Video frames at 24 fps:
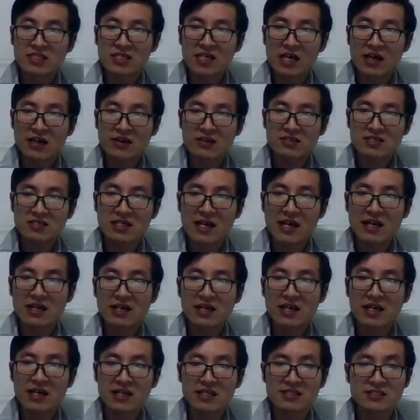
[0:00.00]
还有一个是害人
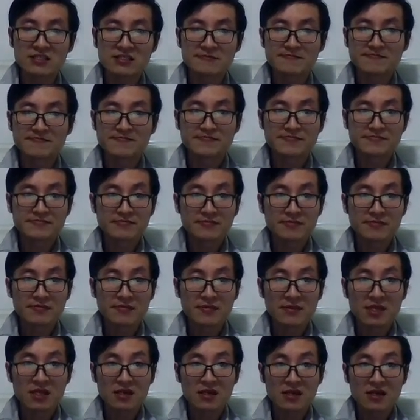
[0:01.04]
害己，
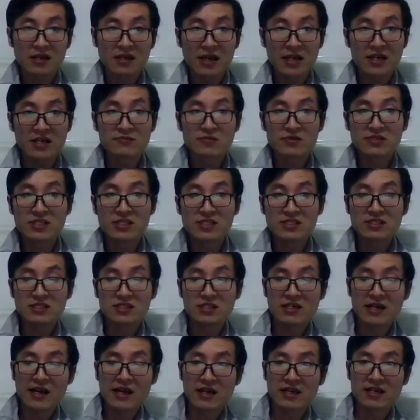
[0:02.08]
害人不利己和
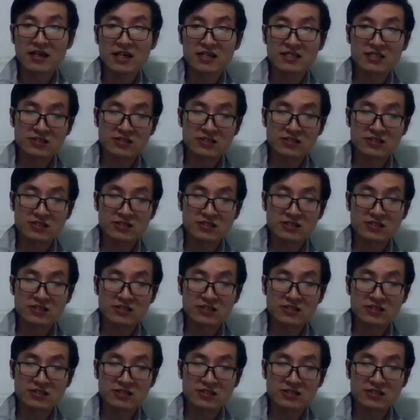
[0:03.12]
害人害己。我